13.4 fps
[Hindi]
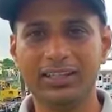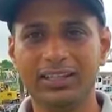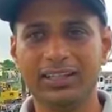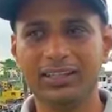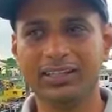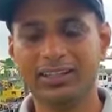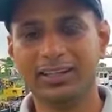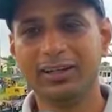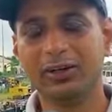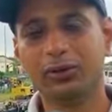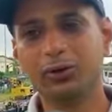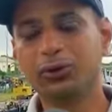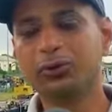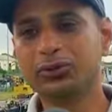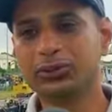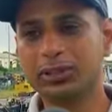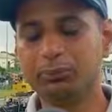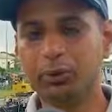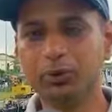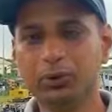लिए लोग उससे
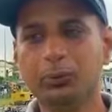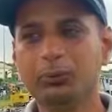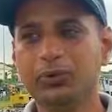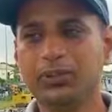बहुत लुप्त